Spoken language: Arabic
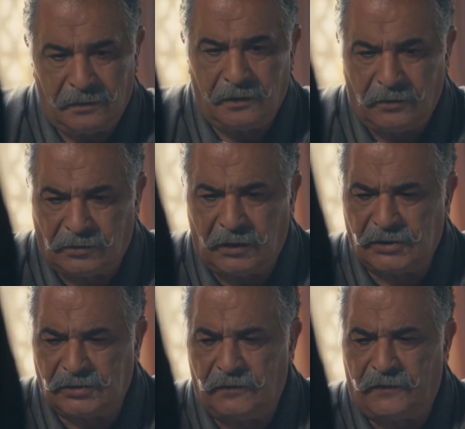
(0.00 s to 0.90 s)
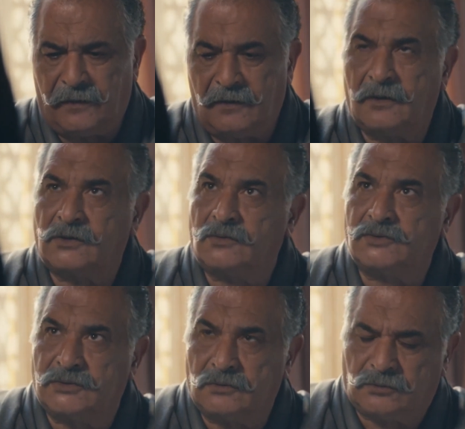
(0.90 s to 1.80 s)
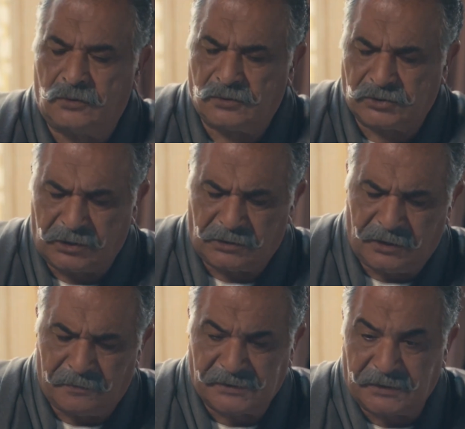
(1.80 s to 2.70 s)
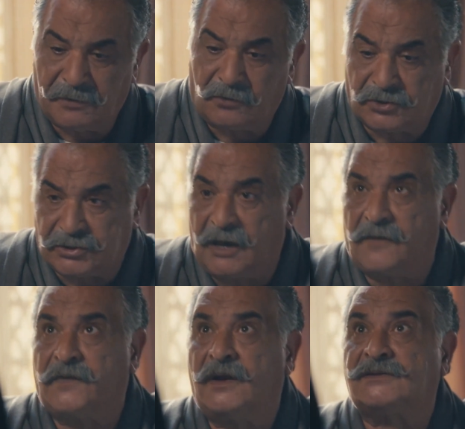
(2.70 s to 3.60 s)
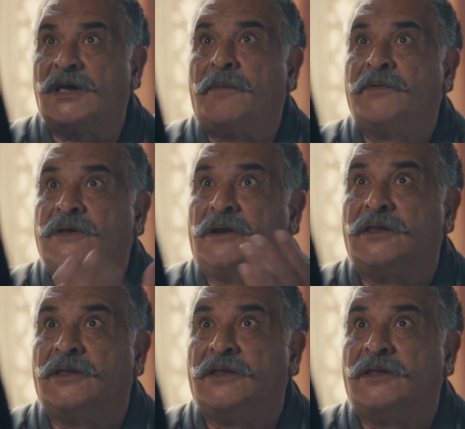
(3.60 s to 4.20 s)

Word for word: انا كنت اشوفها تخش وتخرج كده بس ما كنتش عارف انها صاحبتك